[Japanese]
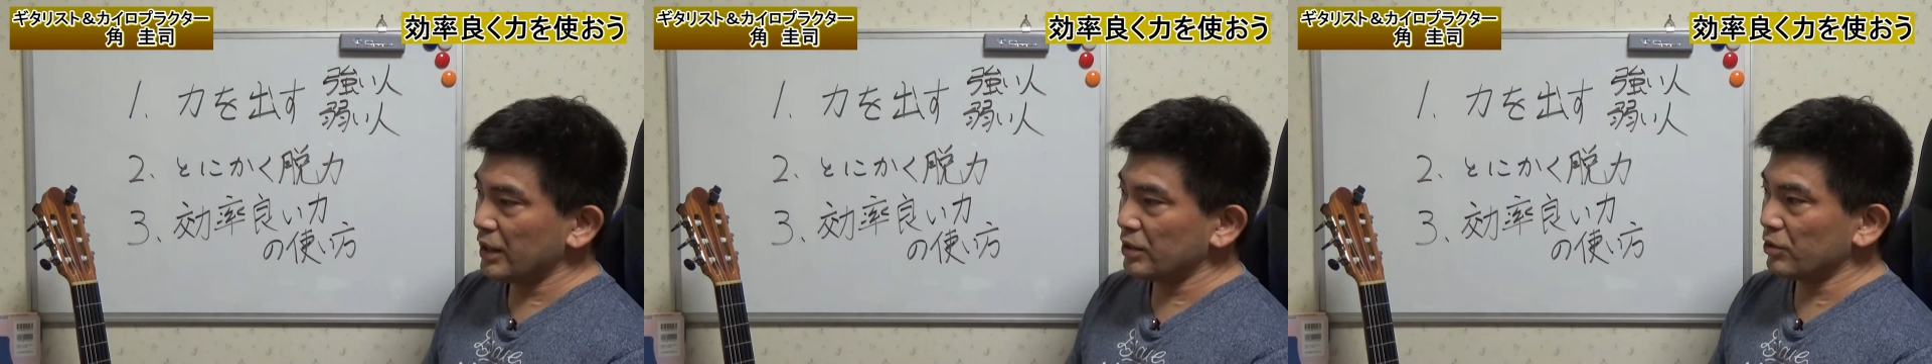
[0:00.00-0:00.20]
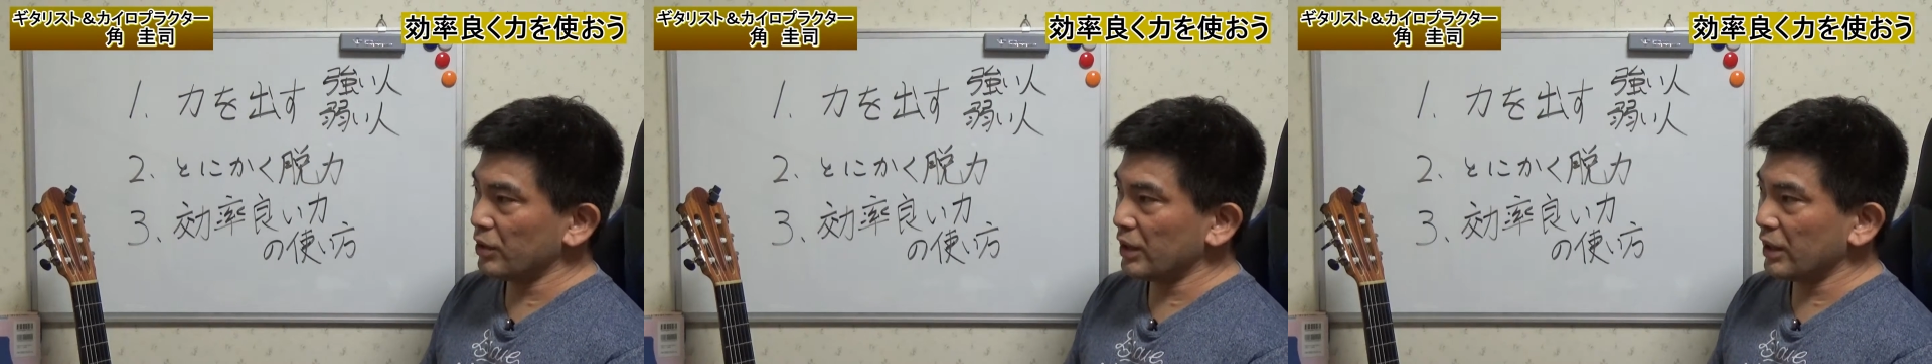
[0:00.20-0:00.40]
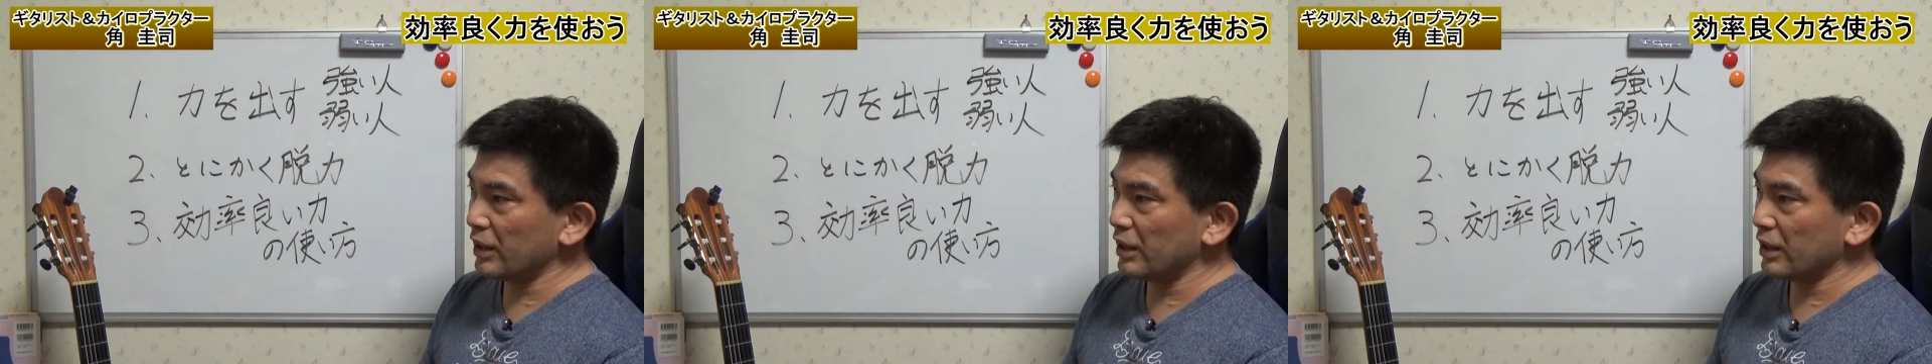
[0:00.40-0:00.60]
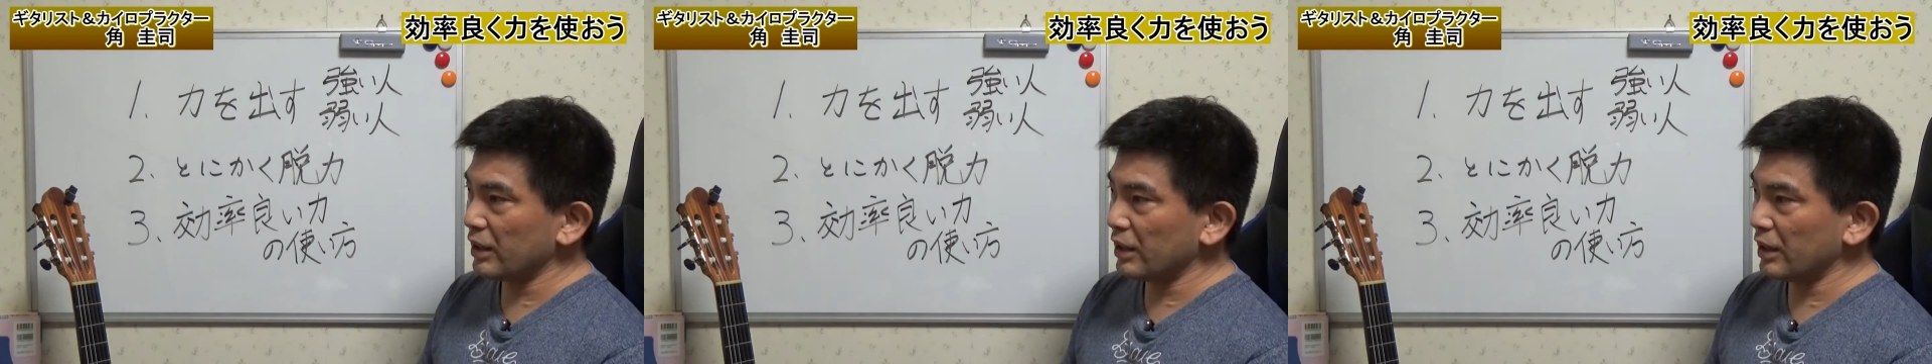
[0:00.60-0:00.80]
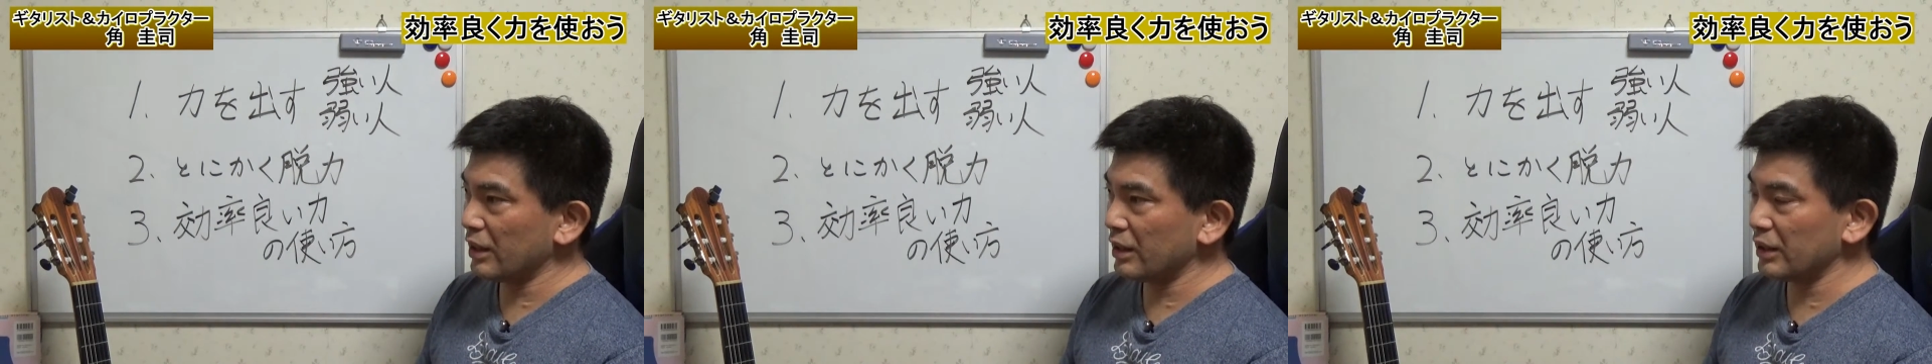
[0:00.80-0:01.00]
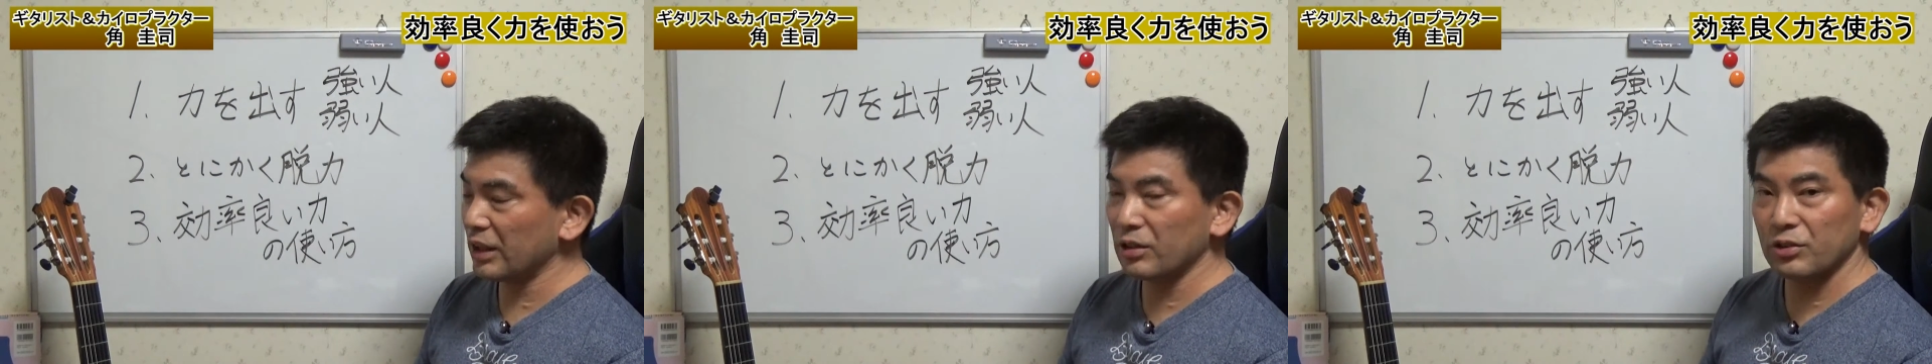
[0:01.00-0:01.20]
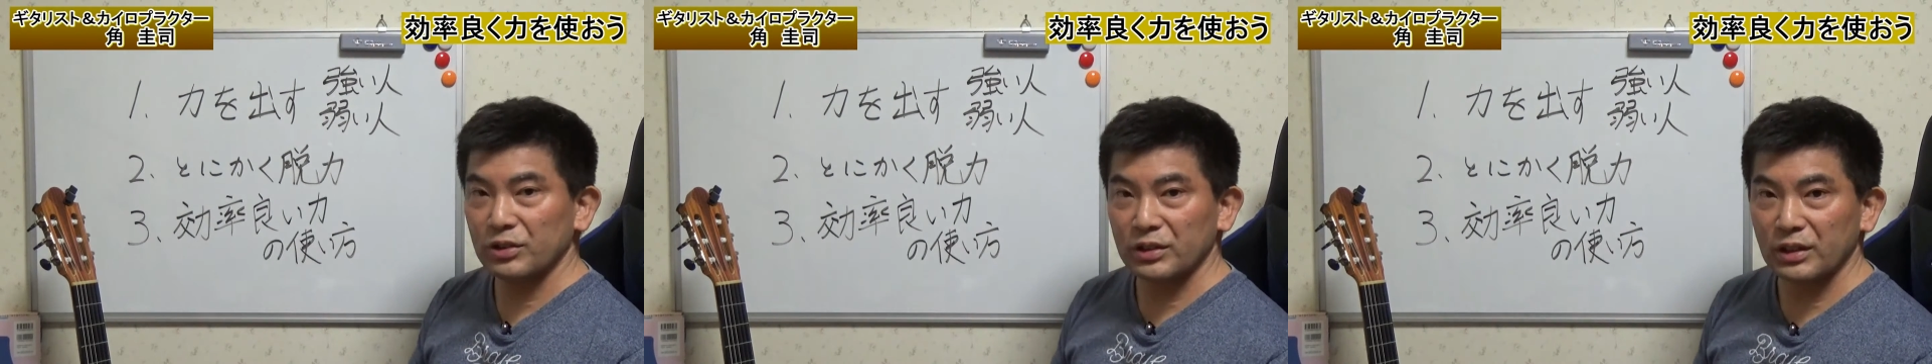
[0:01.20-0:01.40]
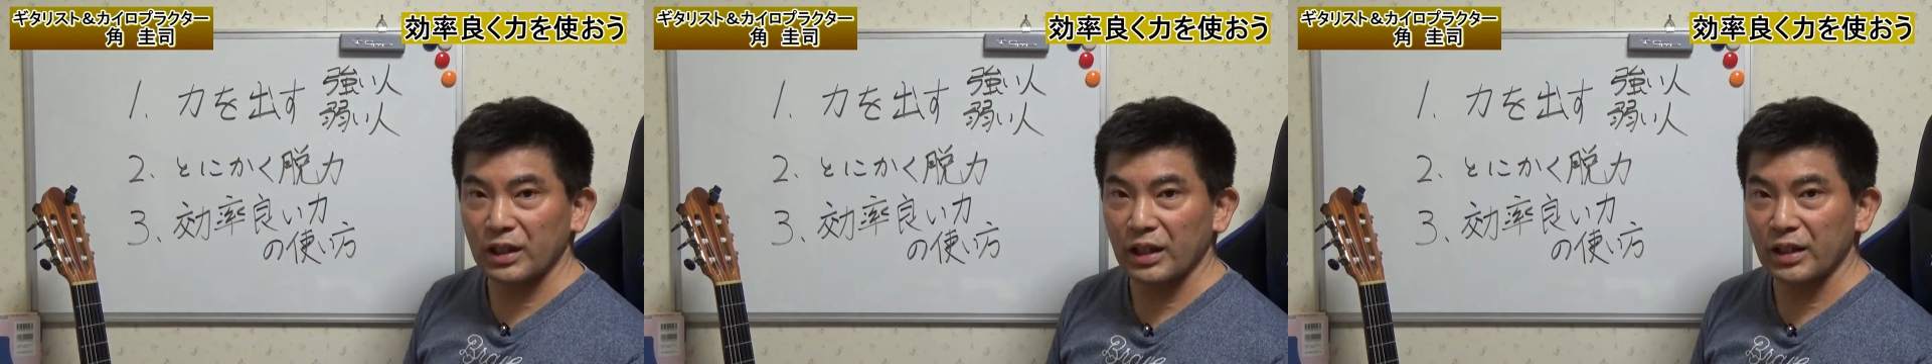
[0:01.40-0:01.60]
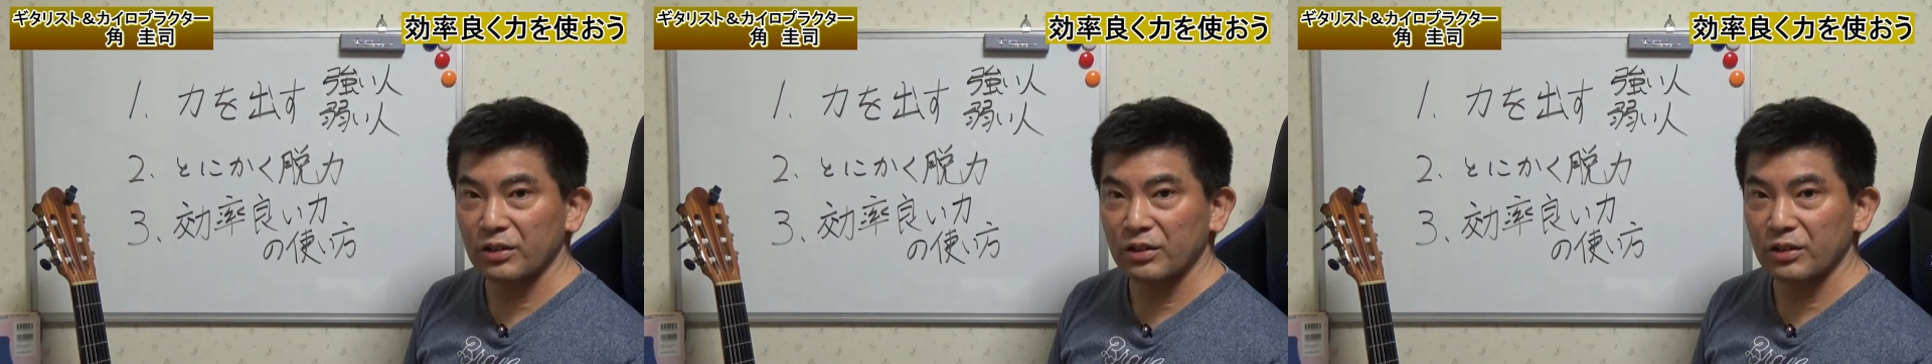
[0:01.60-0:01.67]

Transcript: それから体の疲